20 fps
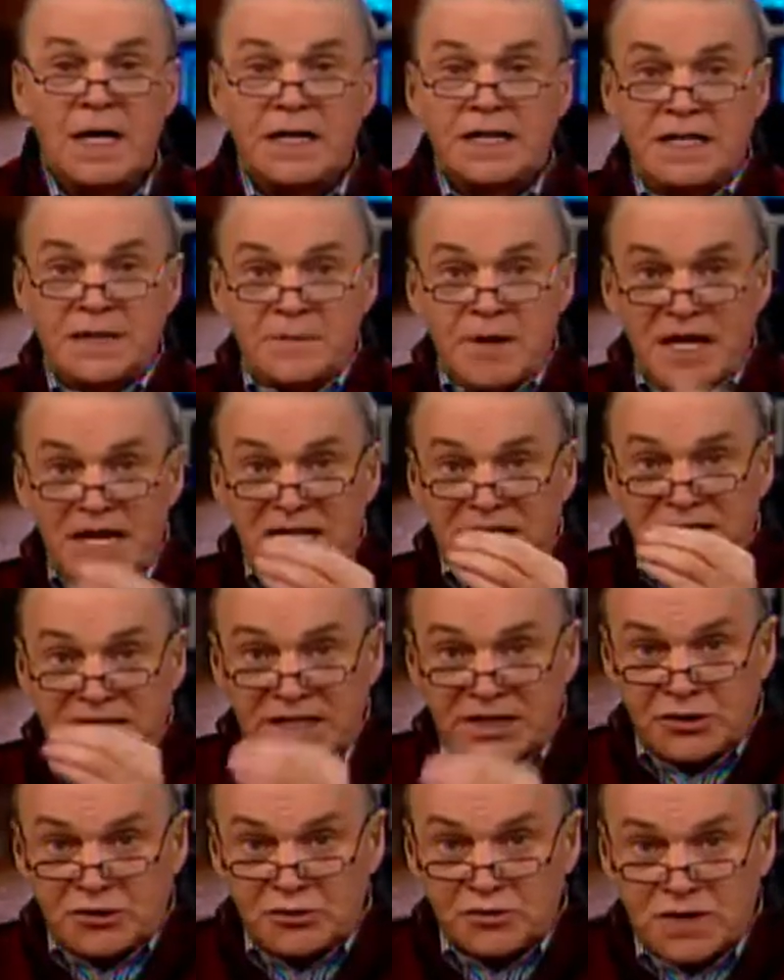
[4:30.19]
qui m'a
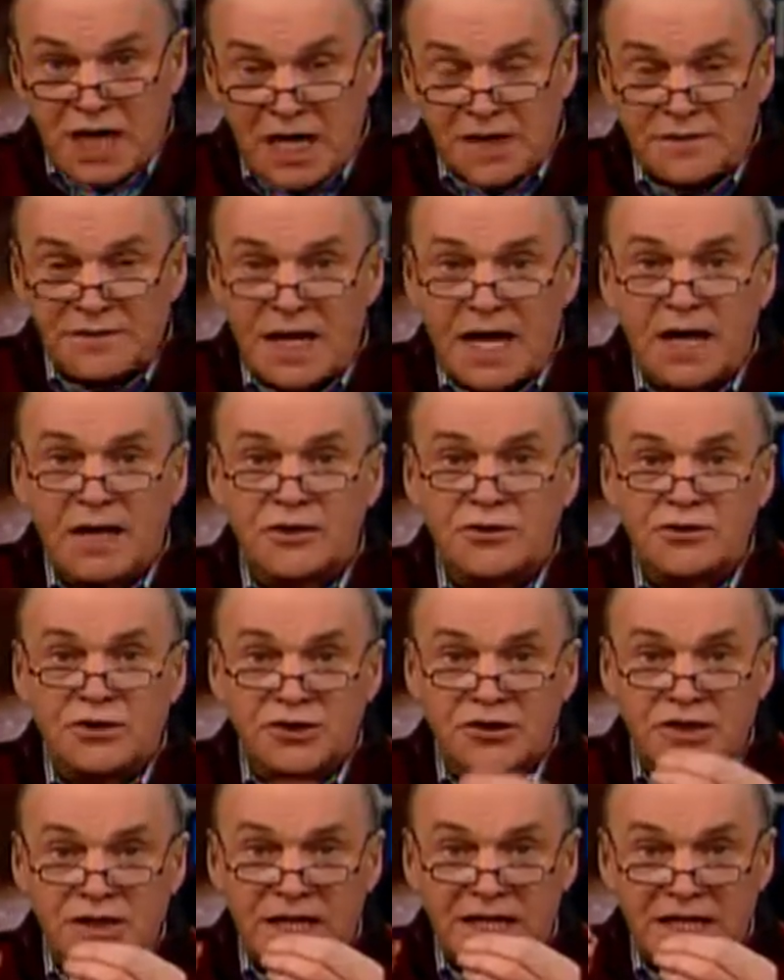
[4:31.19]
laissé sous-entendre
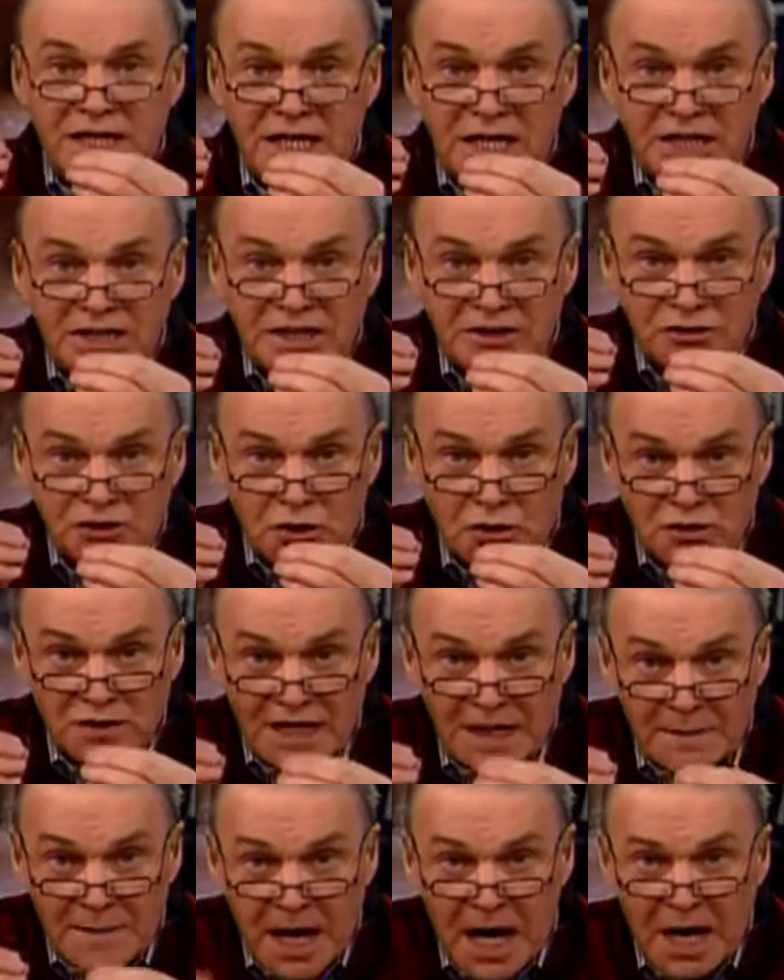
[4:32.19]
que ce sont
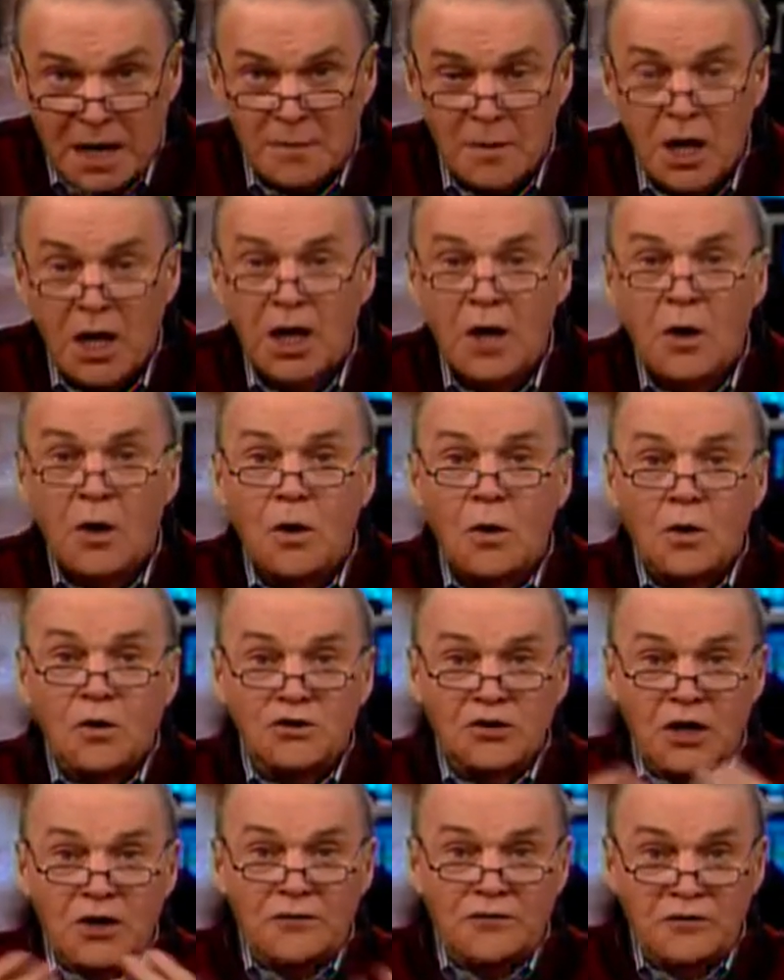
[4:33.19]
des membres,
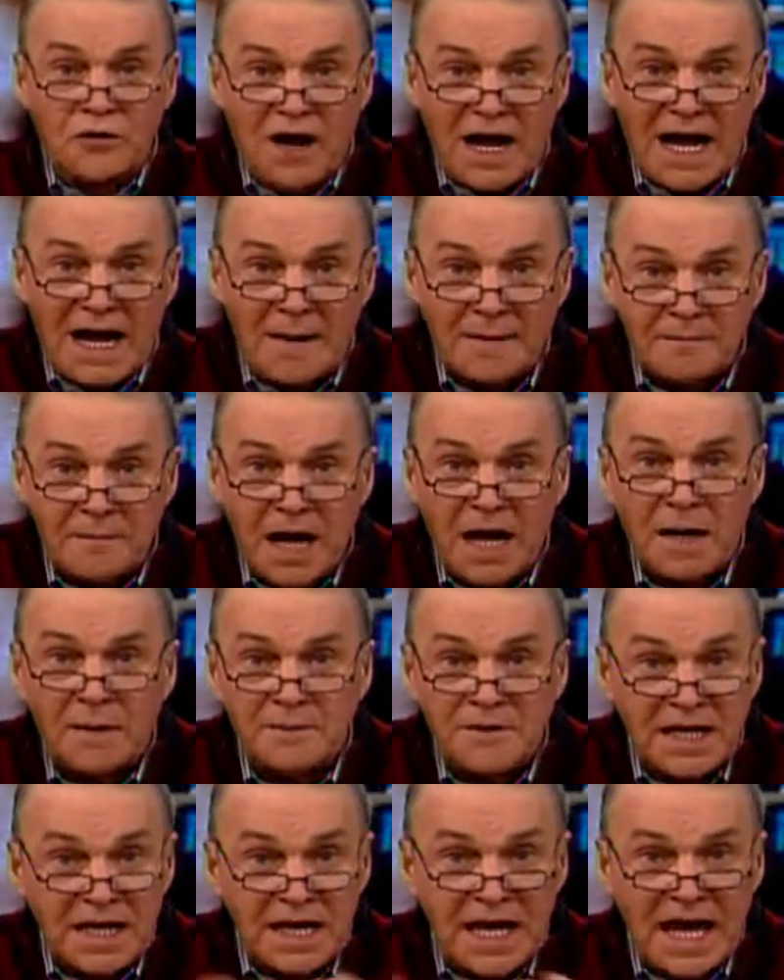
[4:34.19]
autrefois membres
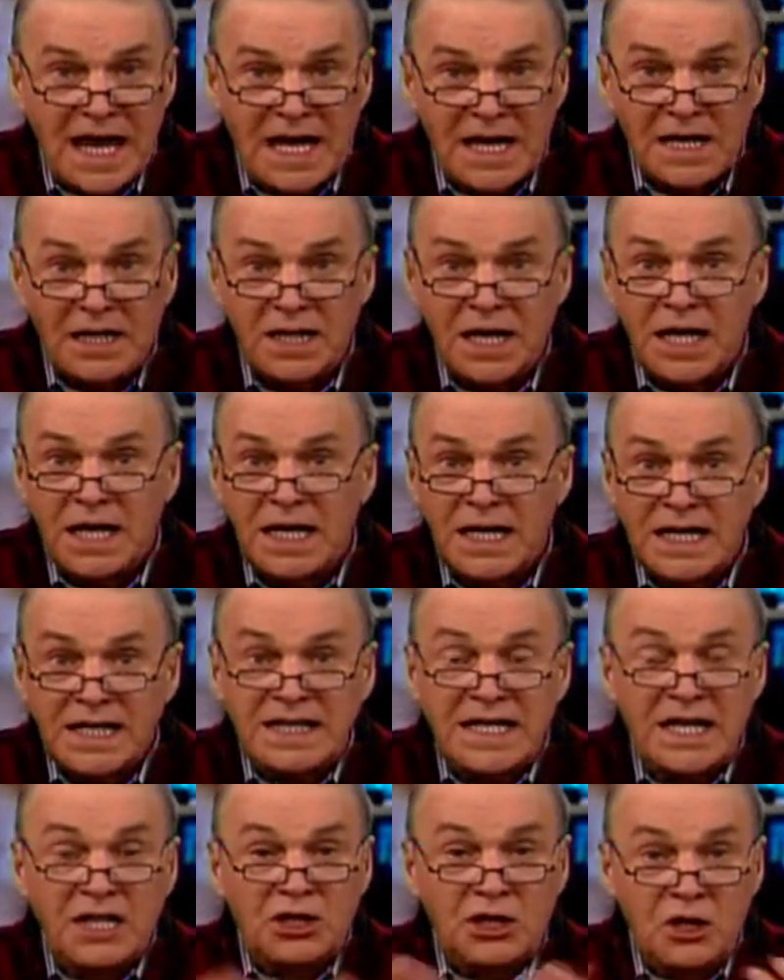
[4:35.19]
des L et
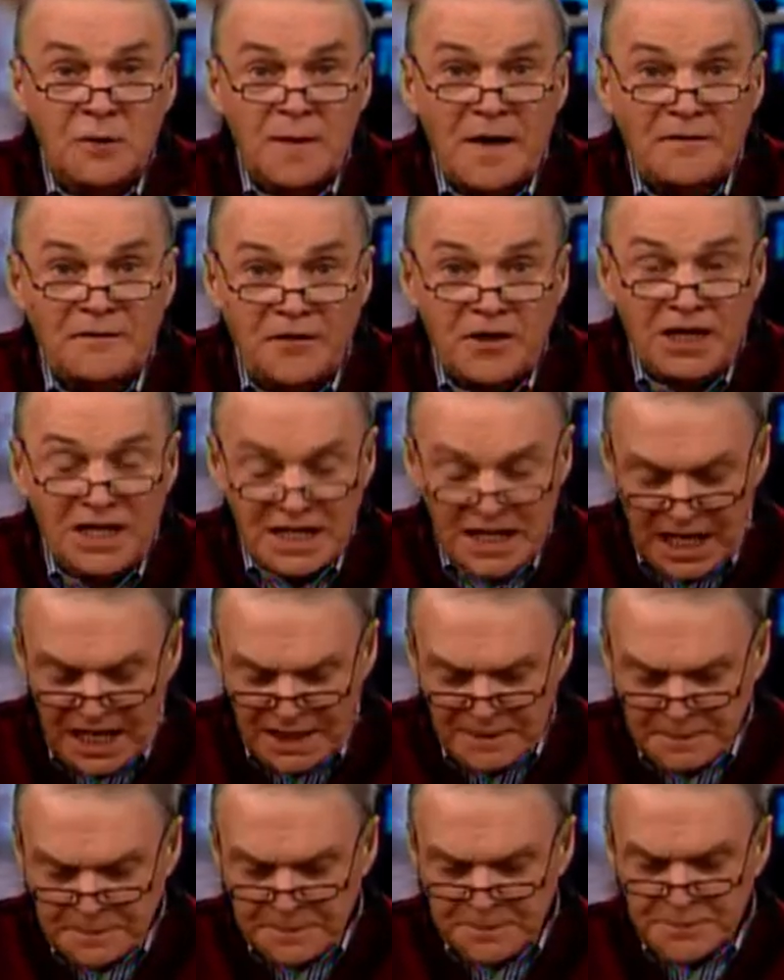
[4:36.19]
des clubs
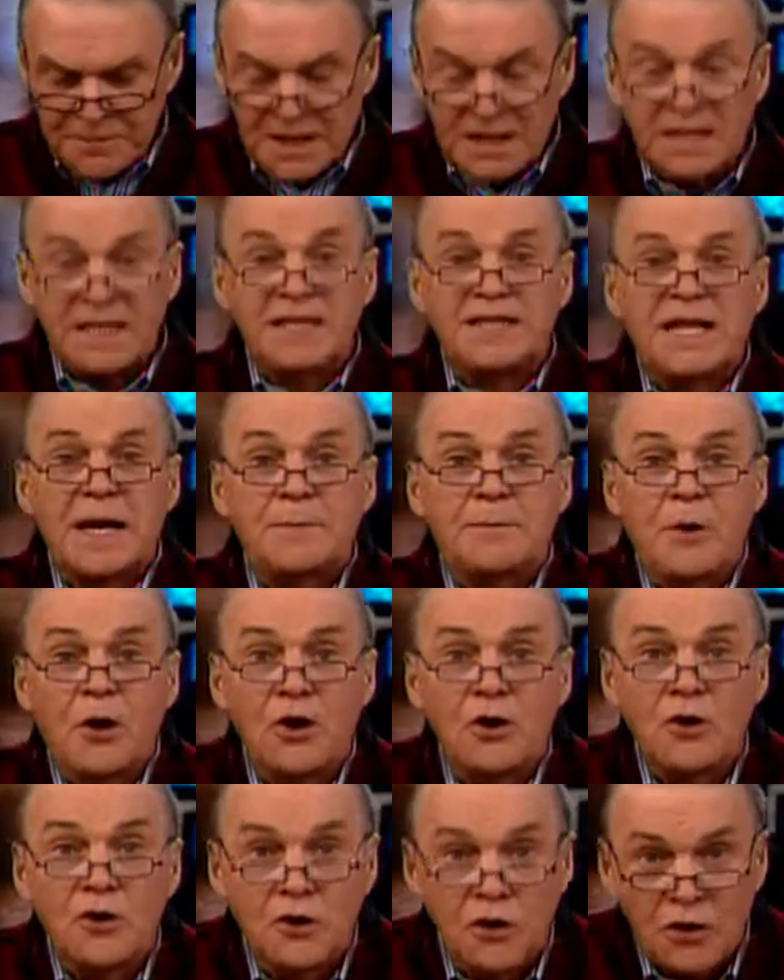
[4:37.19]
affiliés, qui n'étaient pas
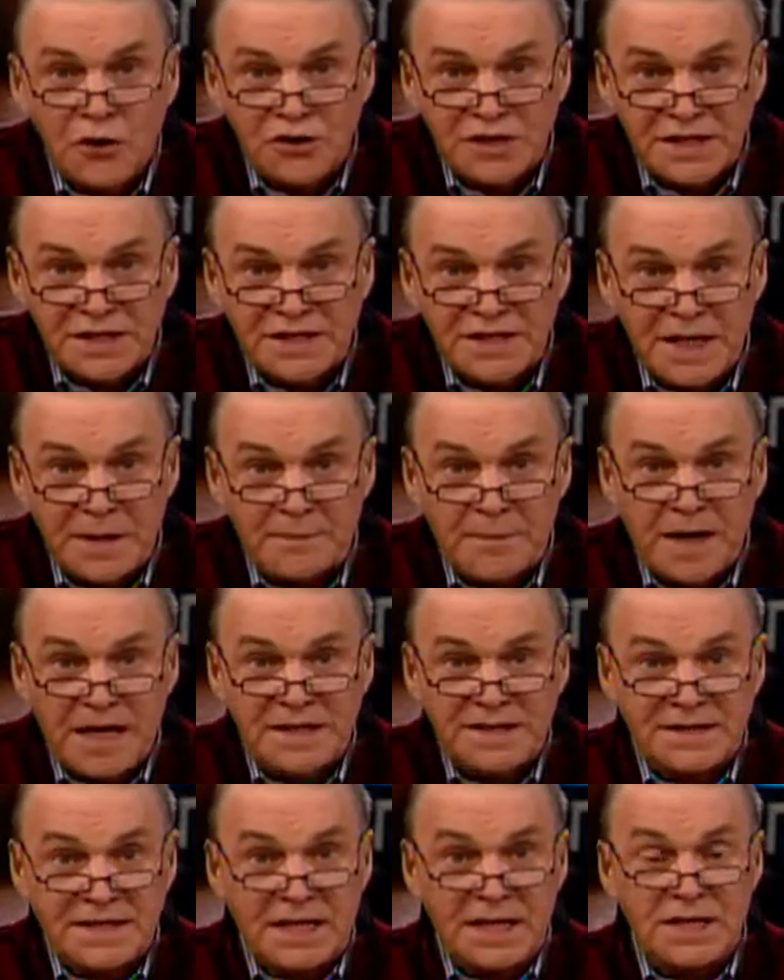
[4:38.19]
heureux ce qui s'est
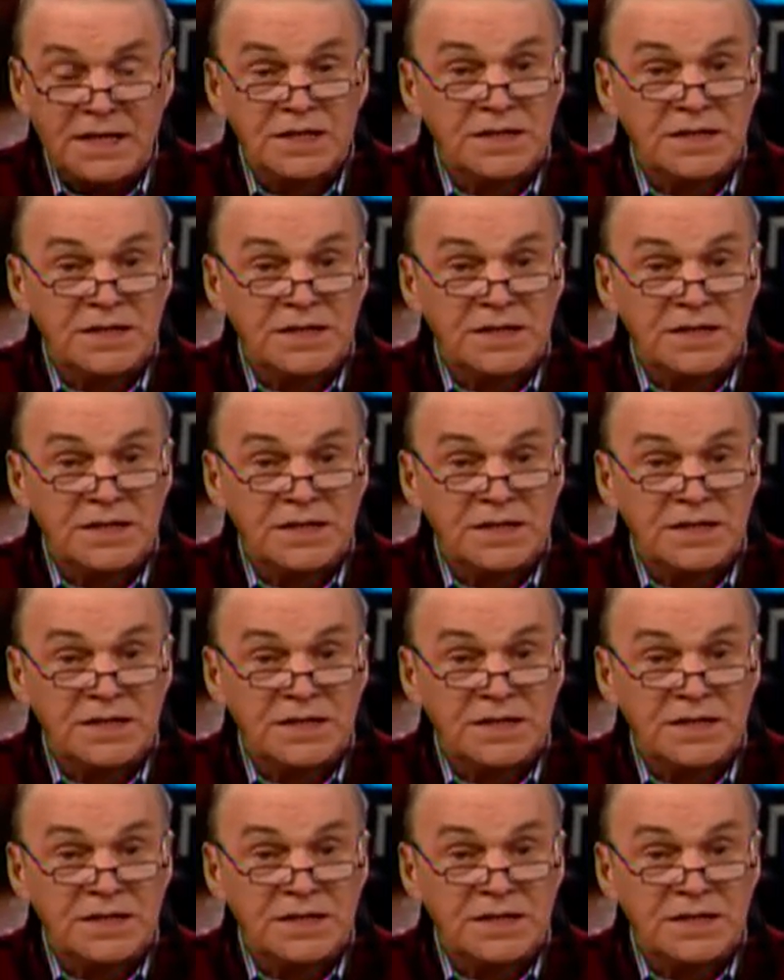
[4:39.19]
passé.